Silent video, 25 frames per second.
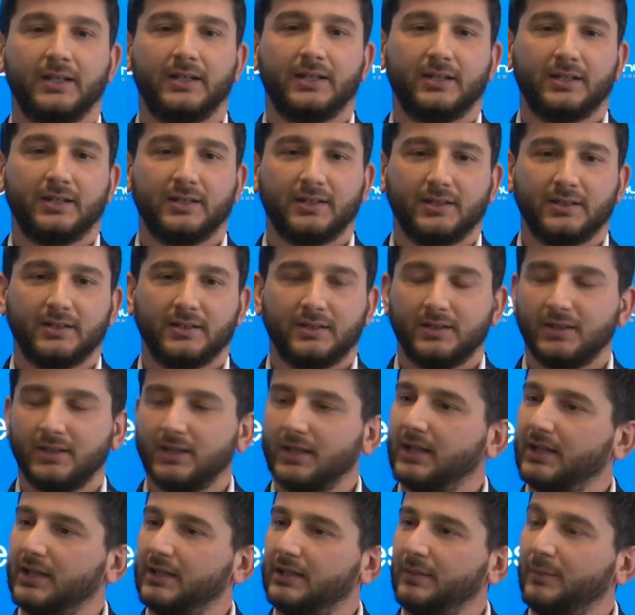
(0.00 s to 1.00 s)

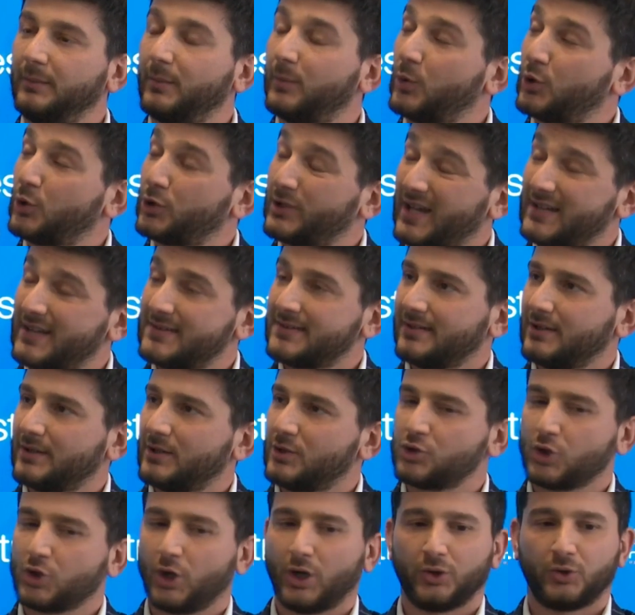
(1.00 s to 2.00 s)
eh, di importanza del
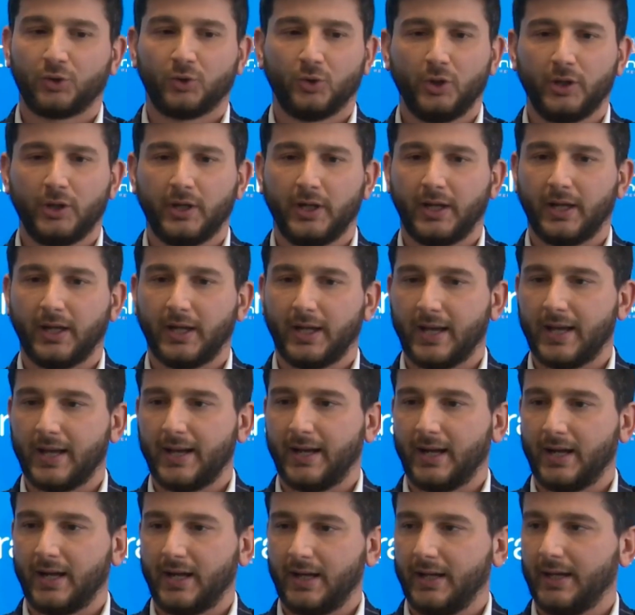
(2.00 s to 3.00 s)
giocatore,
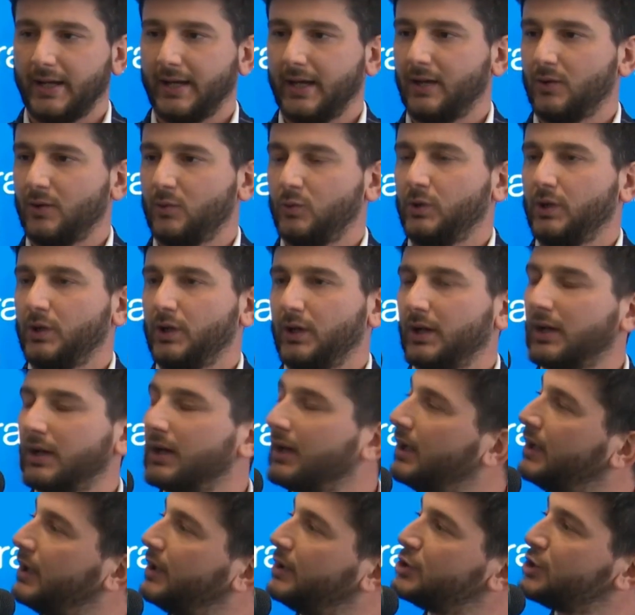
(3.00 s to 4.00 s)
era, è
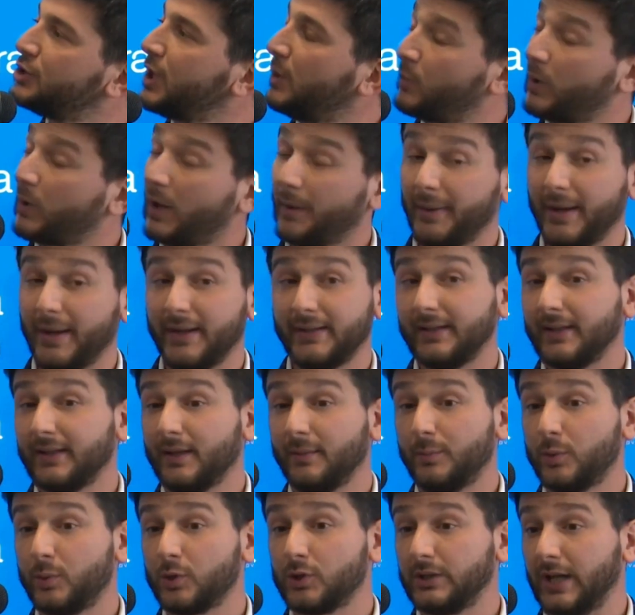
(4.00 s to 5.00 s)
un, diciamo, una perdita
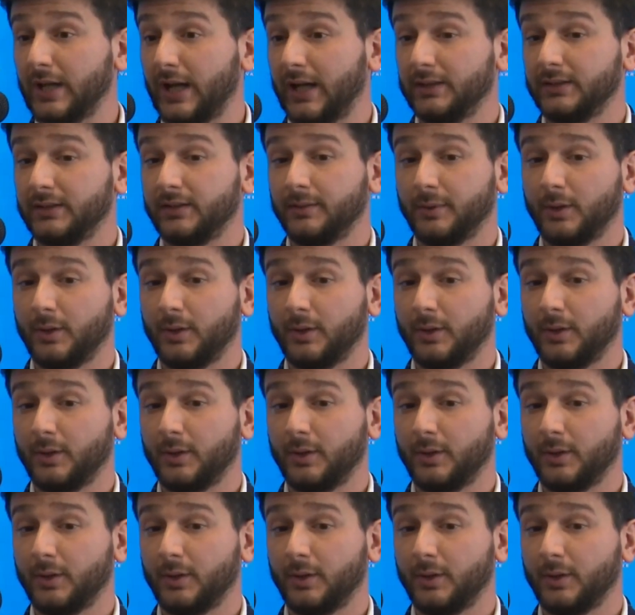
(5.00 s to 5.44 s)
importante.